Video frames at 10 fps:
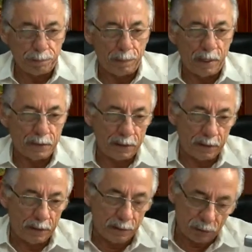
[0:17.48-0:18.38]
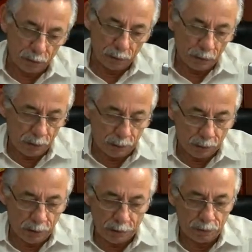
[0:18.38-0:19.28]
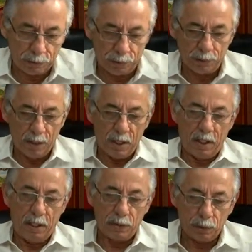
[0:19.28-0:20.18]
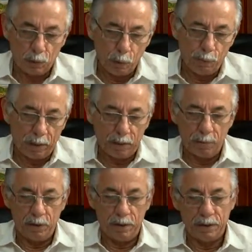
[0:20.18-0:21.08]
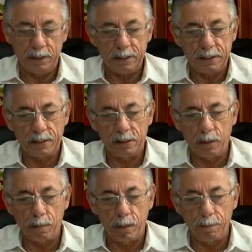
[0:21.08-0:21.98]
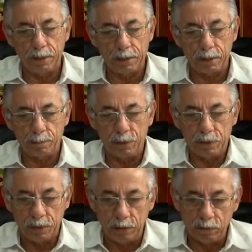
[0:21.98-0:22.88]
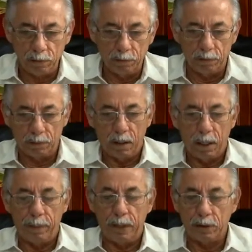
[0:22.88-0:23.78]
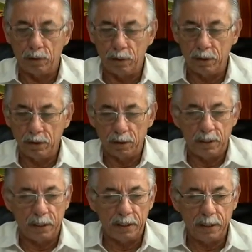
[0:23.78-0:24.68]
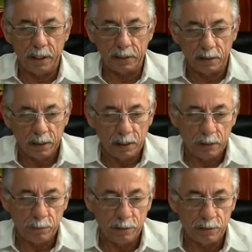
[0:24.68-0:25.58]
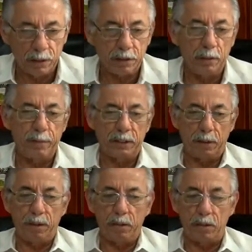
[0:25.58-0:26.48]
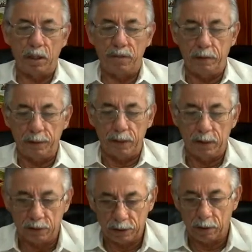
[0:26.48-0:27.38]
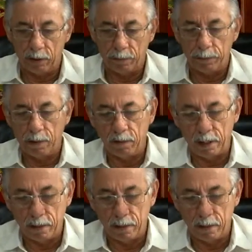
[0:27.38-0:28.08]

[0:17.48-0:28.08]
pase en su, en, su, en, su, en su tumba, como se dice normalmente, pues y un abrazo de solidaridad y mi sentido pésame a toda la familia de don Salvador Pablo